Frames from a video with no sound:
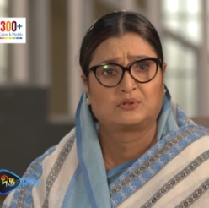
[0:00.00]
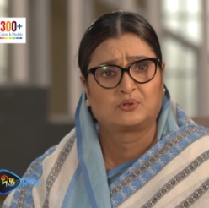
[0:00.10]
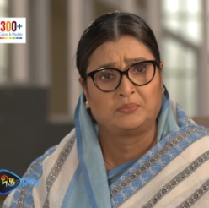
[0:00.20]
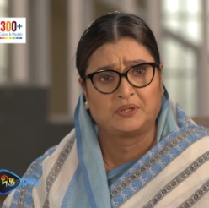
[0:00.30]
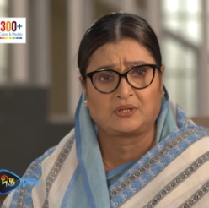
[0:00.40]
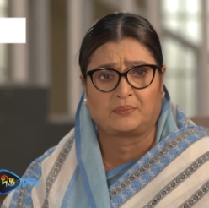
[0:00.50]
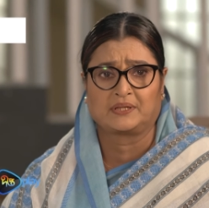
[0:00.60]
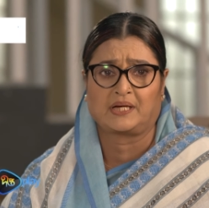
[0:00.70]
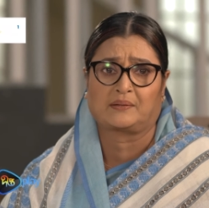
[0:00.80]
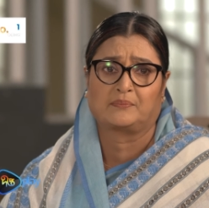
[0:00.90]
তুমি তো
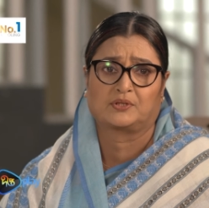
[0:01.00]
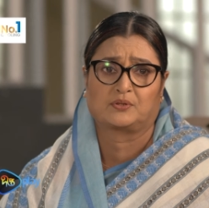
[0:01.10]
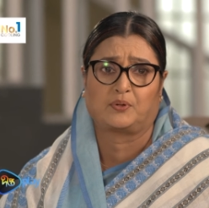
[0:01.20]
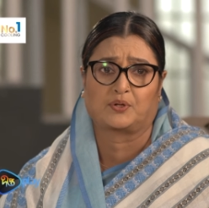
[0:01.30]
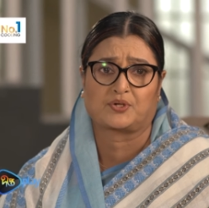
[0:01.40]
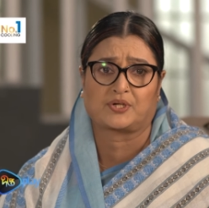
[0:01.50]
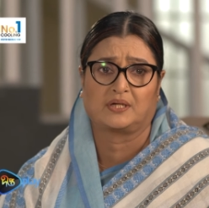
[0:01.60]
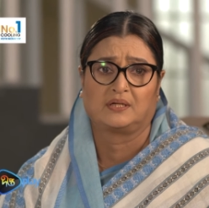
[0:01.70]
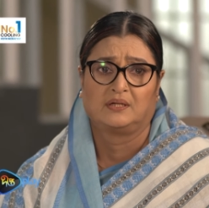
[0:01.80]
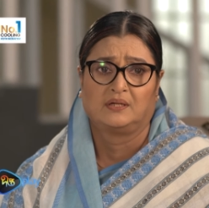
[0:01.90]
আমাদের একমাত্র
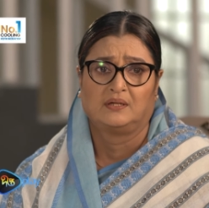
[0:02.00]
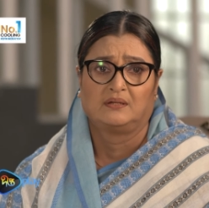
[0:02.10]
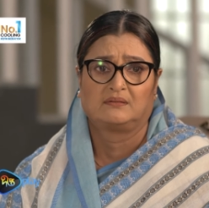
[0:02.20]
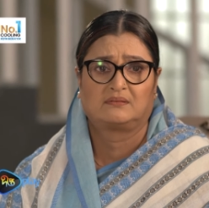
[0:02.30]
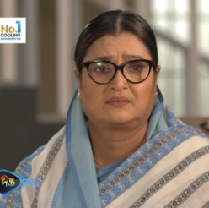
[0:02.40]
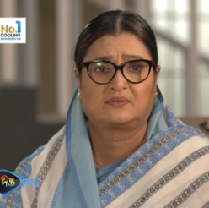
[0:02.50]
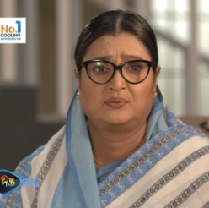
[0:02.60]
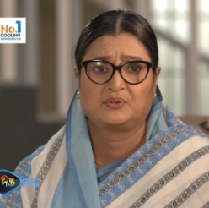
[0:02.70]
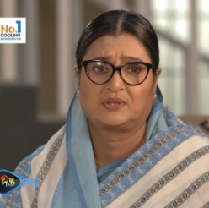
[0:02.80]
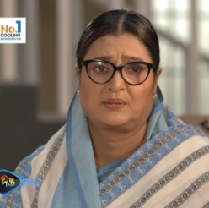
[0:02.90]
ভরসা
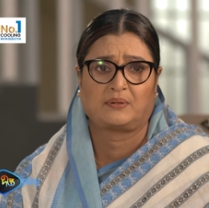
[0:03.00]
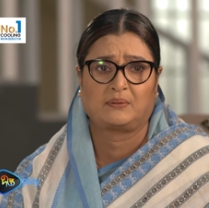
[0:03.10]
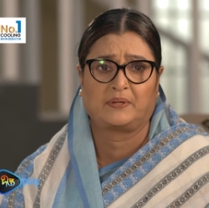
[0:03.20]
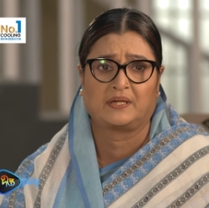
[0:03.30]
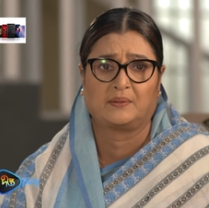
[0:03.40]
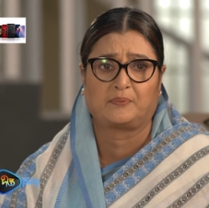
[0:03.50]
তুমি যদি এভাবে ভেঙে